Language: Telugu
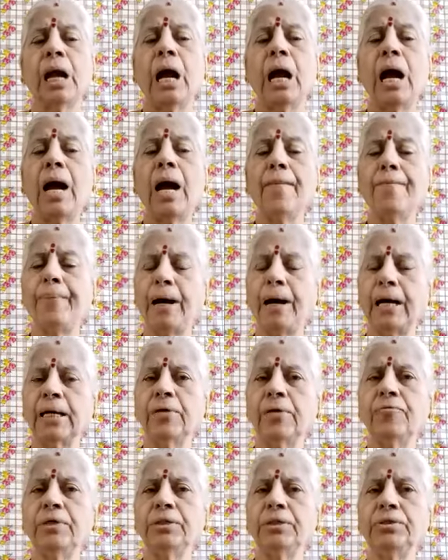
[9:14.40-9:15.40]
ఆ
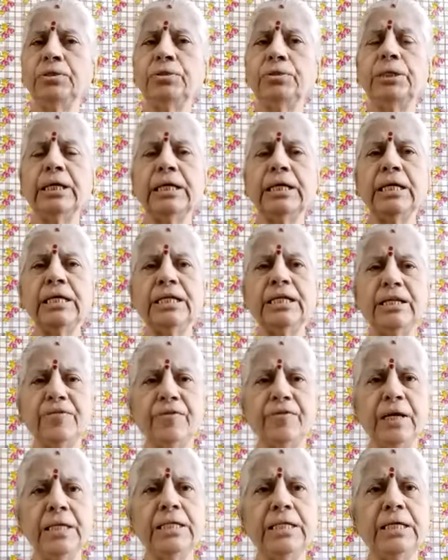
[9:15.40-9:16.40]
భగవంతుడికి
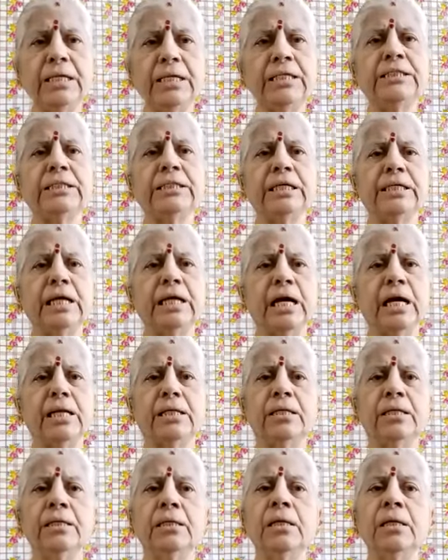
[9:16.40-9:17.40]
నివేదన చెయ్యాలి